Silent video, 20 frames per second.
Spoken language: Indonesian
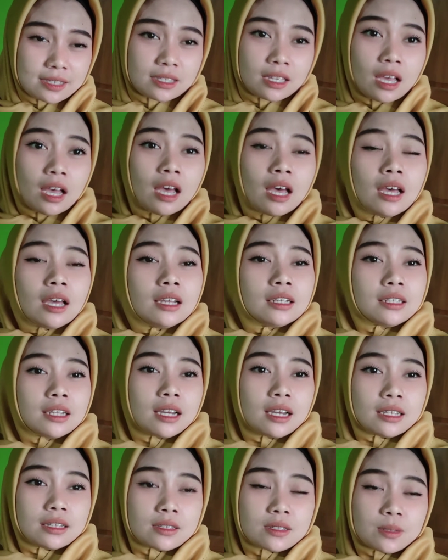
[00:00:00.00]
Dan
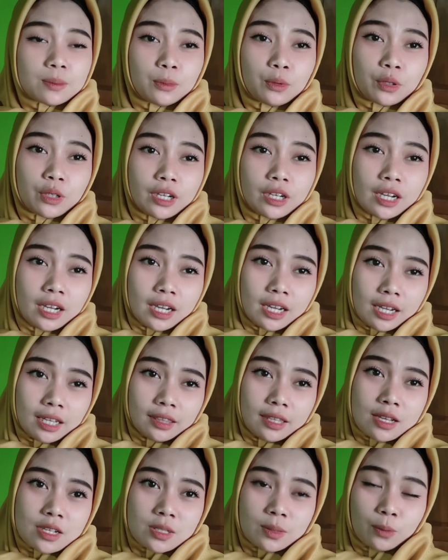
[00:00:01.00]
semoga kita
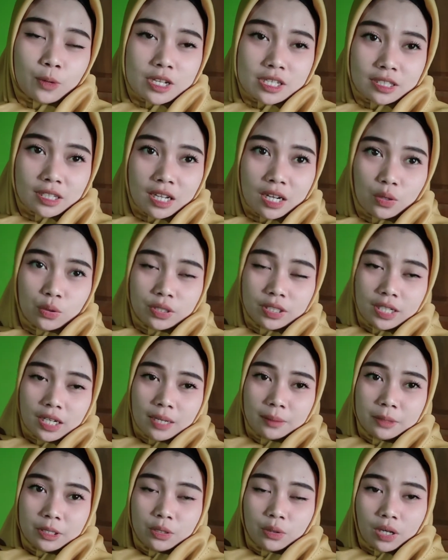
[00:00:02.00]
semua selalu di dalam
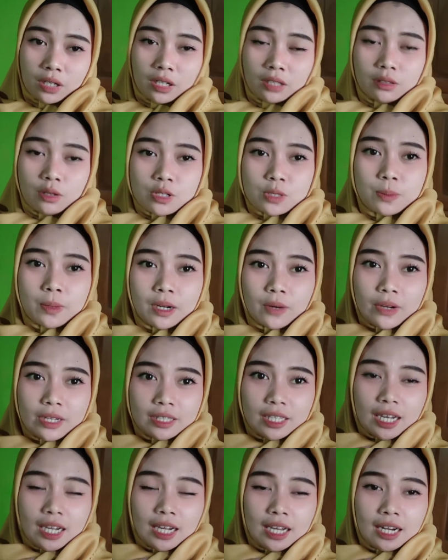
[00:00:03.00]
lindungan Allah Subhanahu Wa
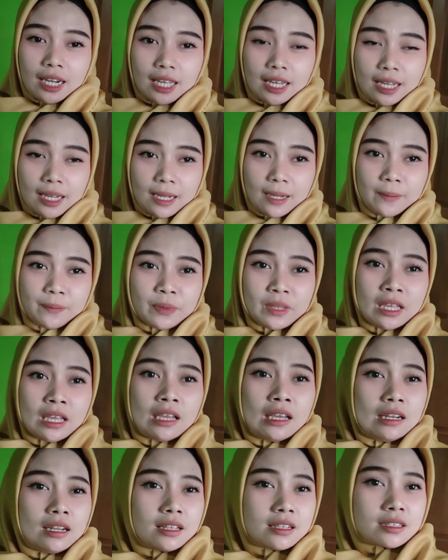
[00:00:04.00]
Taala Dan
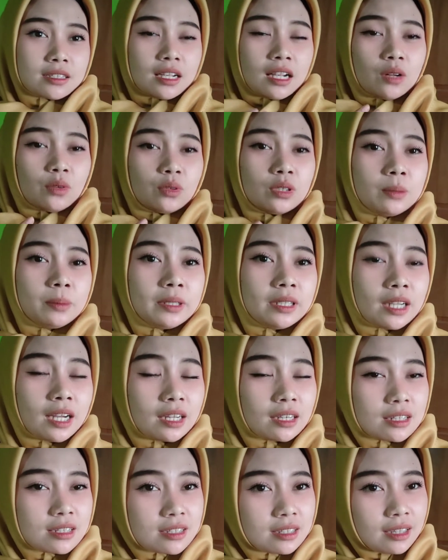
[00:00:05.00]
selalu diberikan
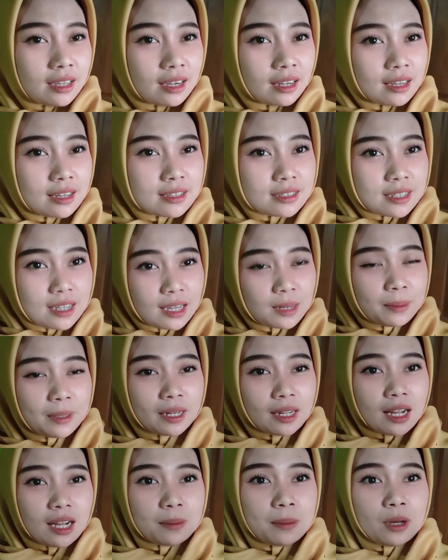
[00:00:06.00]
rezeki yang lancar berkah
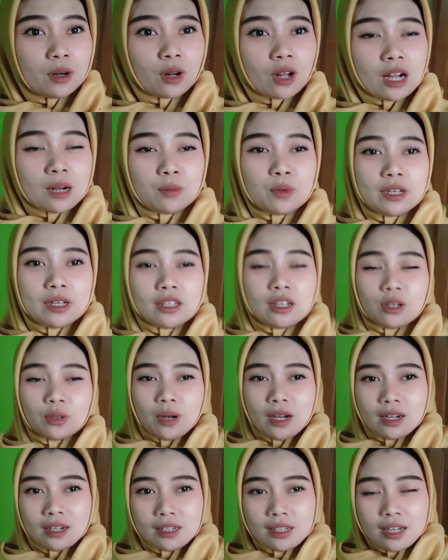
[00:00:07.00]
barokah buat
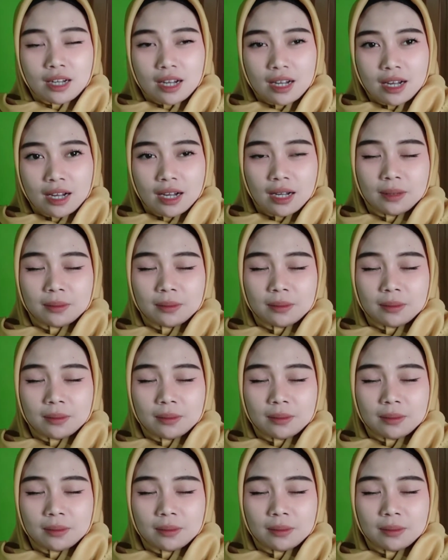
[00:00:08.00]
keluarga Amin